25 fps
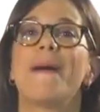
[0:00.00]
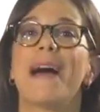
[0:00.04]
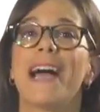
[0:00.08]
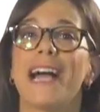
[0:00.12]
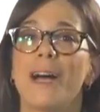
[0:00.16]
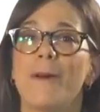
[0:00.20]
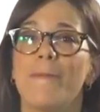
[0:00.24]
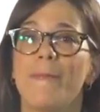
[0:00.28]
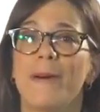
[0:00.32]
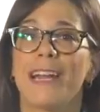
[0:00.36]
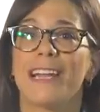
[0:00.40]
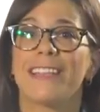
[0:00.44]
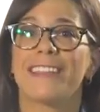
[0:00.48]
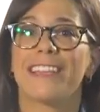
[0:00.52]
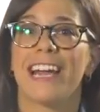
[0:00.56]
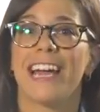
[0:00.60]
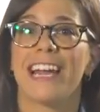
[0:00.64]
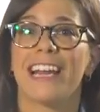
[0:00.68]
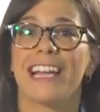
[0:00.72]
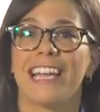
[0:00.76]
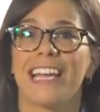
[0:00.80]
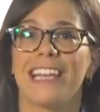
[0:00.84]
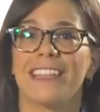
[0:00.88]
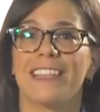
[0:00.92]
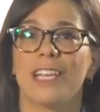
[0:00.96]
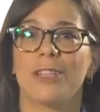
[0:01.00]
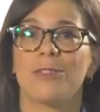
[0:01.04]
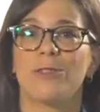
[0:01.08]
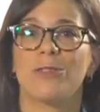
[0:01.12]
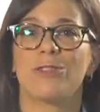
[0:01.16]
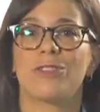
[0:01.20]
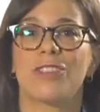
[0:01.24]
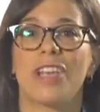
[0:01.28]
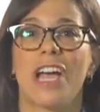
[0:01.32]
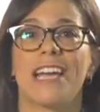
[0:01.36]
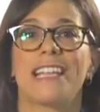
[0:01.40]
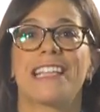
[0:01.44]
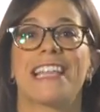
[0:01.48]
pagas para atraer gente a tu
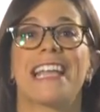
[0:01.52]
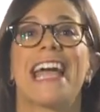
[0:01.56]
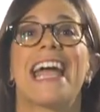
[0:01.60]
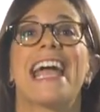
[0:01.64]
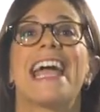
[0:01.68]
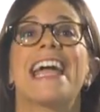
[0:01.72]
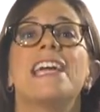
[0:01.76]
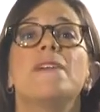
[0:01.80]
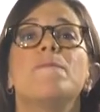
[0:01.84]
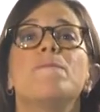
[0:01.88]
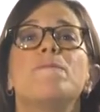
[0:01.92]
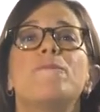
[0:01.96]
site, es